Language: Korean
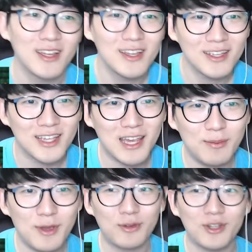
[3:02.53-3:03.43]

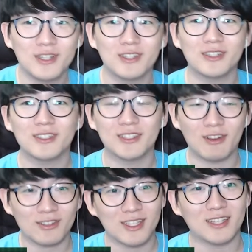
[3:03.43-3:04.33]
KBO 리그
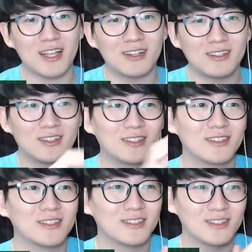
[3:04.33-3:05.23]
역사상
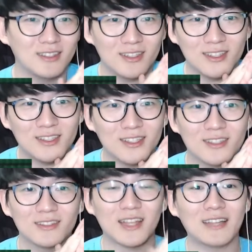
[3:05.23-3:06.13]
이제
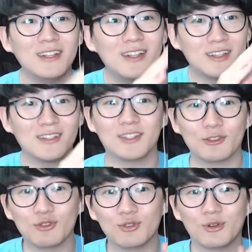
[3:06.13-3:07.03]
단일 리그
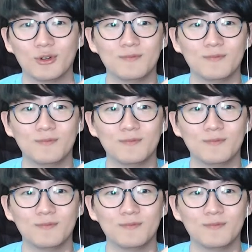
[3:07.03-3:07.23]
기준으로